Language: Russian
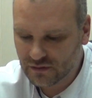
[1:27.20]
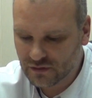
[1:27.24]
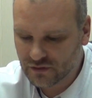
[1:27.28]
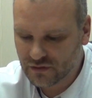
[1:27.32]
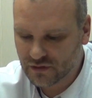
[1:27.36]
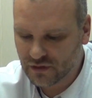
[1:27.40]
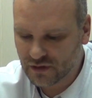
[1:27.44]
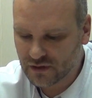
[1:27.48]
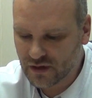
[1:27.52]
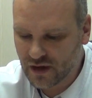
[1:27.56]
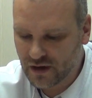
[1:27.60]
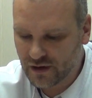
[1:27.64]

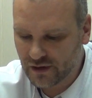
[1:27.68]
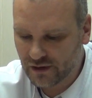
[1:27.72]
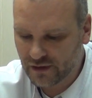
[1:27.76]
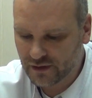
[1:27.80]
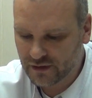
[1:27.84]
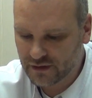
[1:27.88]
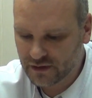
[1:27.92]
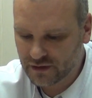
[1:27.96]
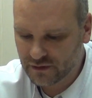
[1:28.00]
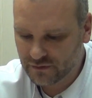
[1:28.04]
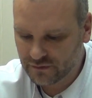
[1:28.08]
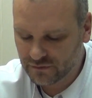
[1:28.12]
жалко
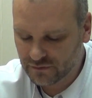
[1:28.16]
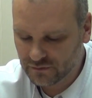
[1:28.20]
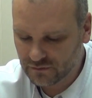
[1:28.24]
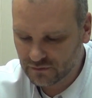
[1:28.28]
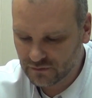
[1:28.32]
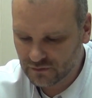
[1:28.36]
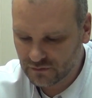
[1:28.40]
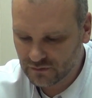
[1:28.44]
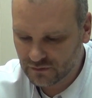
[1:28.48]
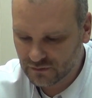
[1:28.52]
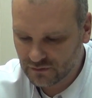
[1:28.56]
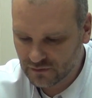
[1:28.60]
коллектив
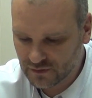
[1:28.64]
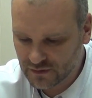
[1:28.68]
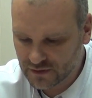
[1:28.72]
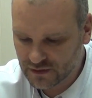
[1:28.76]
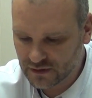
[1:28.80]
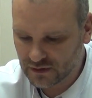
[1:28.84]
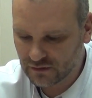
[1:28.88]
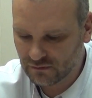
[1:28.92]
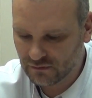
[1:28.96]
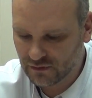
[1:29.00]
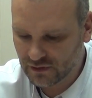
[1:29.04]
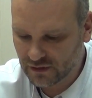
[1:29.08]

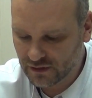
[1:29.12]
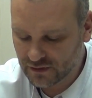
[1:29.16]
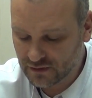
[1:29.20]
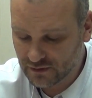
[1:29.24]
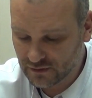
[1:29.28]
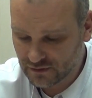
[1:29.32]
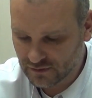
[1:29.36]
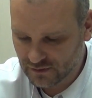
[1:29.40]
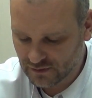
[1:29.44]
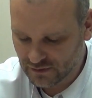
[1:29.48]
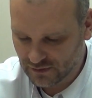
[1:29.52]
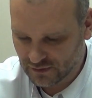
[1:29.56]

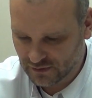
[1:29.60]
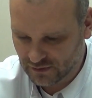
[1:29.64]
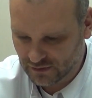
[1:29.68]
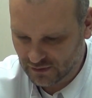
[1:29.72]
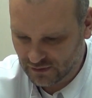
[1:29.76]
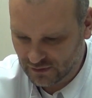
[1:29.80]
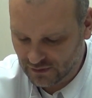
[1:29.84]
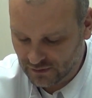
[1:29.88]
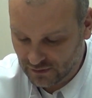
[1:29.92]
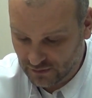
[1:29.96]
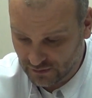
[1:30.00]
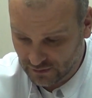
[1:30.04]
оставлять.
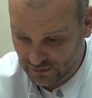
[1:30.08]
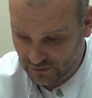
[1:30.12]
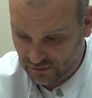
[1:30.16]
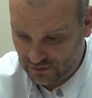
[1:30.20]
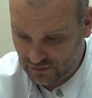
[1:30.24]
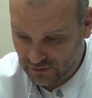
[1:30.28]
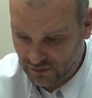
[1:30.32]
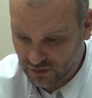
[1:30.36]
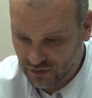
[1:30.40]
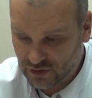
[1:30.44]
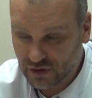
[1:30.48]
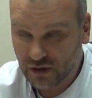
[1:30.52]

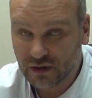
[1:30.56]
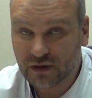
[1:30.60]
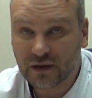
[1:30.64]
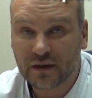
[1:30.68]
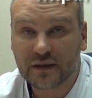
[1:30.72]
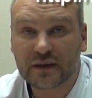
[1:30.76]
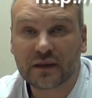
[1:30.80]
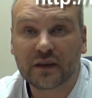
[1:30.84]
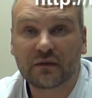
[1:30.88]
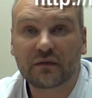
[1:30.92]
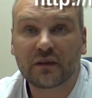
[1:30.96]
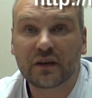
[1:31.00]
Жалко
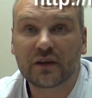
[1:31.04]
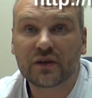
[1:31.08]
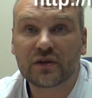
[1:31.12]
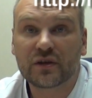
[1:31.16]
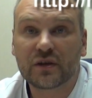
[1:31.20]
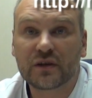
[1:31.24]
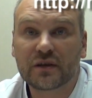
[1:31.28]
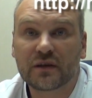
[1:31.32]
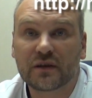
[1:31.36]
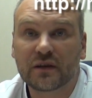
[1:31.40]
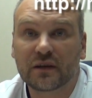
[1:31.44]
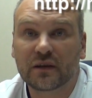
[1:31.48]
оставлять
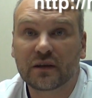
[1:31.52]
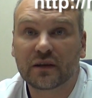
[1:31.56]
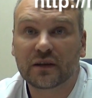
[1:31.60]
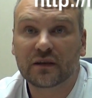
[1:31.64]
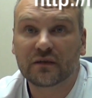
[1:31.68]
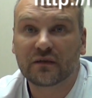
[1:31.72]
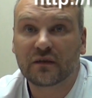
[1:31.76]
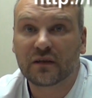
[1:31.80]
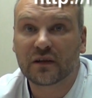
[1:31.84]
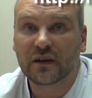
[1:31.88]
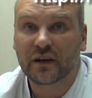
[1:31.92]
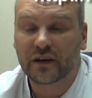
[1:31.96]
жителей
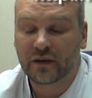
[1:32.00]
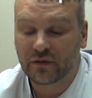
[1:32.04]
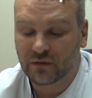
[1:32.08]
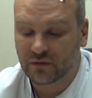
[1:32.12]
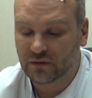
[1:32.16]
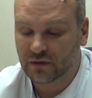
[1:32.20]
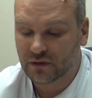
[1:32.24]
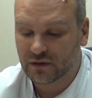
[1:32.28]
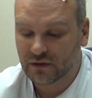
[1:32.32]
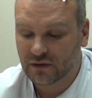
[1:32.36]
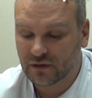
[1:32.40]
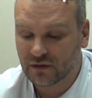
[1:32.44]
этого
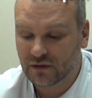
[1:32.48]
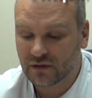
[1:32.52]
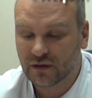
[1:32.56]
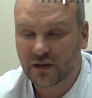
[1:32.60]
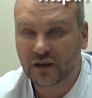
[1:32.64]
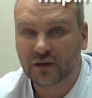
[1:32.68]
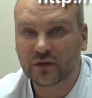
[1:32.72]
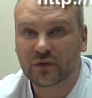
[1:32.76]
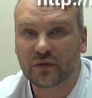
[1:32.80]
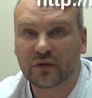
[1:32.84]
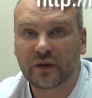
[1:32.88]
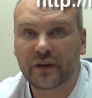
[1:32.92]
района,
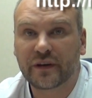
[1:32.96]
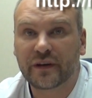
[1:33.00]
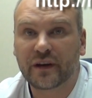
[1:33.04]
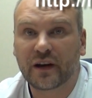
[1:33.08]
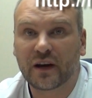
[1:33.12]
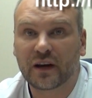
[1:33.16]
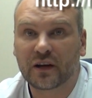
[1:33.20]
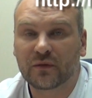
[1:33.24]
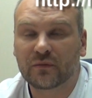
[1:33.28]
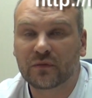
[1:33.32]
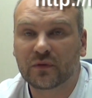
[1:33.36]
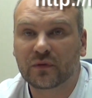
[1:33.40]
которые
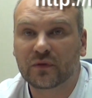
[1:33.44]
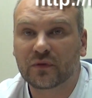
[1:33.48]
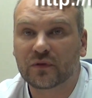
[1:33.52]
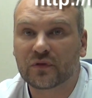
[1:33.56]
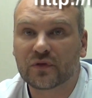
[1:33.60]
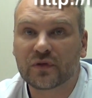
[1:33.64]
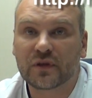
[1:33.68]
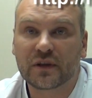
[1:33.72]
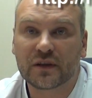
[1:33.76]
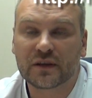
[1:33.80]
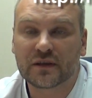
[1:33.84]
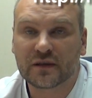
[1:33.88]
реально будут
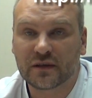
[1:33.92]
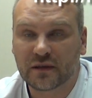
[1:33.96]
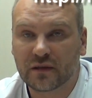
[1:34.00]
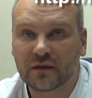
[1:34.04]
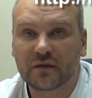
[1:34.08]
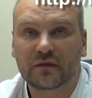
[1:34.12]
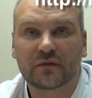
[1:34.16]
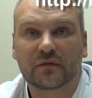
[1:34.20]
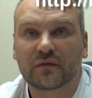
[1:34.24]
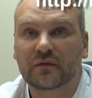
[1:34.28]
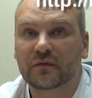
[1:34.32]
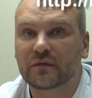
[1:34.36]
нуждаться.
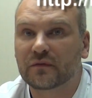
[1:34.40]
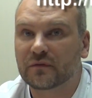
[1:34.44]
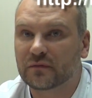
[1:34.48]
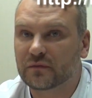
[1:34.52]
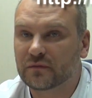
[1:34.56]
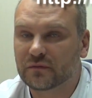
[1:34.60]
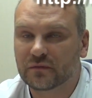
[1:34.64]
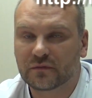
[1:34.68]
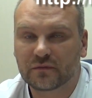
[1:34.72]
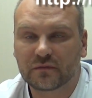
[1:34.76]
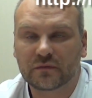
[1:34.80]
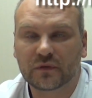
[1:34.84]

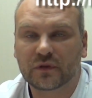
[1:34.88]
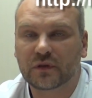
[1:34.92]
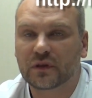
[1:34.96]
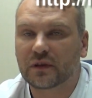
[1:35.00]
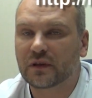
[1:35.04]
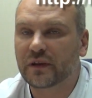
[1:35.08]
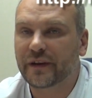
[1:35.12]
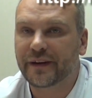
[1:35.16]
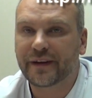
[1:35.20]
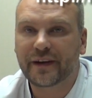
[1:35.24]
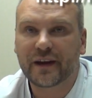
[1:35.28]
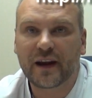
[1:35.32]
Вот
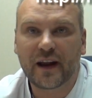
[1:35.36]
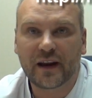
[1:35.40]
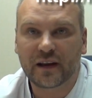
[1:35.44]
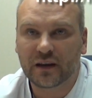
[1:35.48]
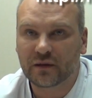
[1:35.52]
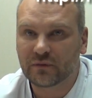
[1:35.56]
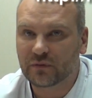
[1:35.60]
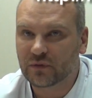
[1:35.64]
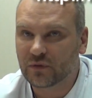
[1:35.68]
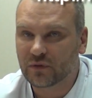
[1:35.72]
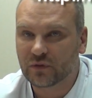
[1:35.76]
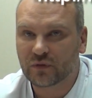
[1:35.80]

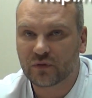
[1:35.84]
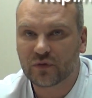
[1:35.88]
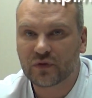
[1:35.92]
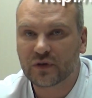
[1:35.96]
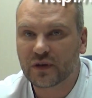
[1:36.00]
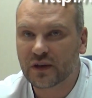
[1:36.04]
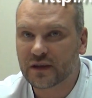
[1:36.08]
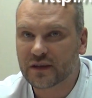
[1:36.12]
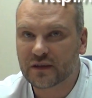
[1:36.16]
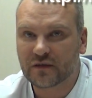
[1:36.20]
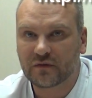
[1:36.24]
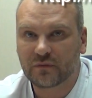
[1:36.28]
реально будут
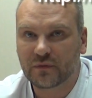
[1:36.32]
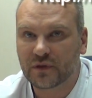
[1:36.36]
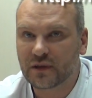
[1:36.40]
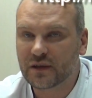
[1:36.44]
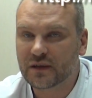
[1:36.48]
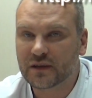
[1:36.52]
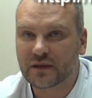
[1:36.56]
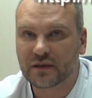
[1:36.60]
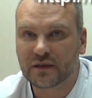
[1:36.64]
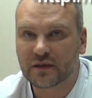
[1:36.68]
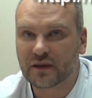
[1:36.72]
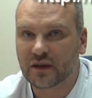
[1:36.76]
нуждаться в
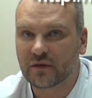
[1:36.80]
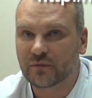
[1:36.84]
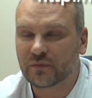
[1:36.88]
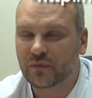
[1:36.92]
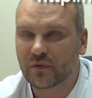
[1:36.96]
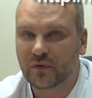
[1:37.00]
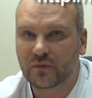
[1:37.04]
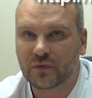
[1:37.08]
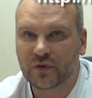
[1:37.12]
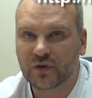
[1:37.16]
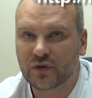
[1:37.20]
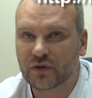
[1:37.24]
медицинской
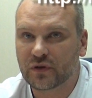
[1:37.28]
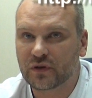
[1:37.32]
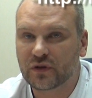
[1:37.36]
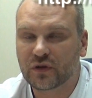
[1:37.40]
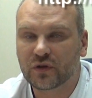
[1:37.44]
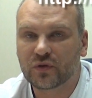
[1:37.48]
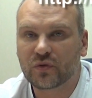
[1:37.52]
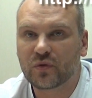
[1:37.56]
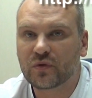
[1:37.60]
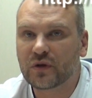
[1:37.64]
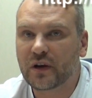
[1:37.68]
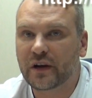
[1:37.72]
помощи.
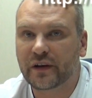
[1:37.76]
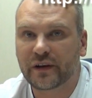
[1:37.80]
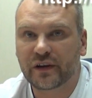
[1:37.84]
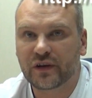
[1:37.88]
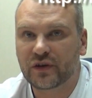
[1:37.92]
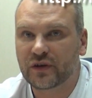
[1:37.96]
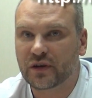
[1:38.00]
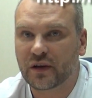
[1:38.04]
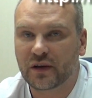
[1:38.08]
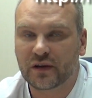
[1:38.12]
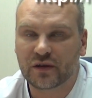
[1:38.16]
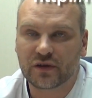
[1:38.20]
Не только
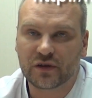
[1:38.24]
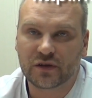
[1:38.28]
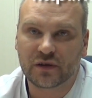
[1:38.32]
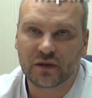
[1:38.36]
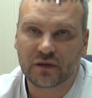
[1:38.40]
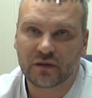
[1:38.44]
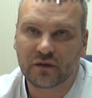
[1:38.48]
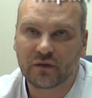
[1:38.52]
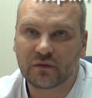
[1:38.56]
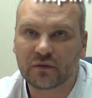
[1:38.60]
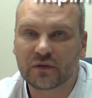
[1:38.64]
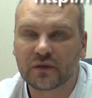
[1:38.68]

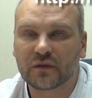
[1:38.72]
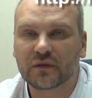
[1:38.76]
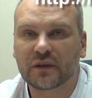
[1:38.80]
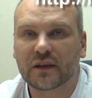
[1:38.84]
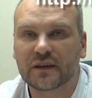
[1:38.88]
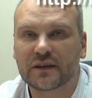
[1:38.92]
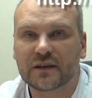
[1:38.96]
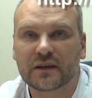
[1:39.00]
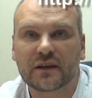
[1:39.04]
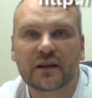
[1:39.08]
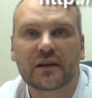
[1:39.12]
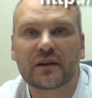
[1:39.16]
кричащие, а вот
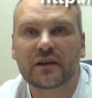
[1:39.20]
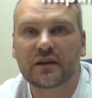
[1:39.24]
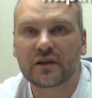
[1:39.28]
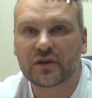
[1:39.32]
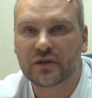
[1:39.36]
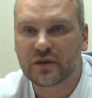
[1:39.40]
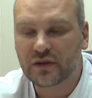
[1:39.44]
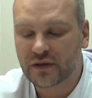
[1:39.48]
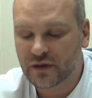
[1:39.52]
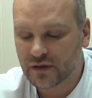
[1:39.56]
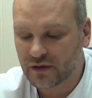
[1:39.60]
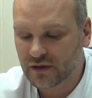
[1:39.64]
остальные
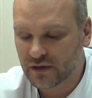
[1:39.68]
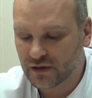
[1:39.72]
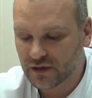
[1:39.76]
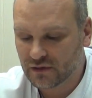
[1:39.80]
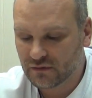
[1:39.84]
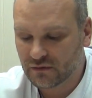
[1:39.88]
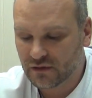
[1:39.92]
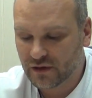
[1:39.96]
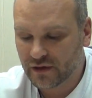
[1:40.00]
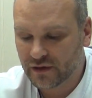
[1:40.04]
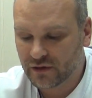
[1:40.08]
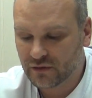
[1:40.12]
жители
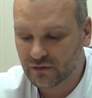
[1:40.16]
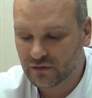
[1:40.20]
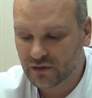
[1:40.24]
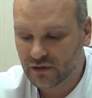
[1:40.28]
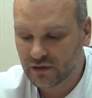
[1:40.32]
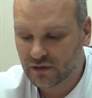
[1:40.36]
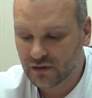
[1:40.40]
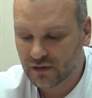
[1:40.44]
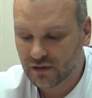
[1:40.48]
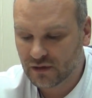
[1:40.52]
этого района.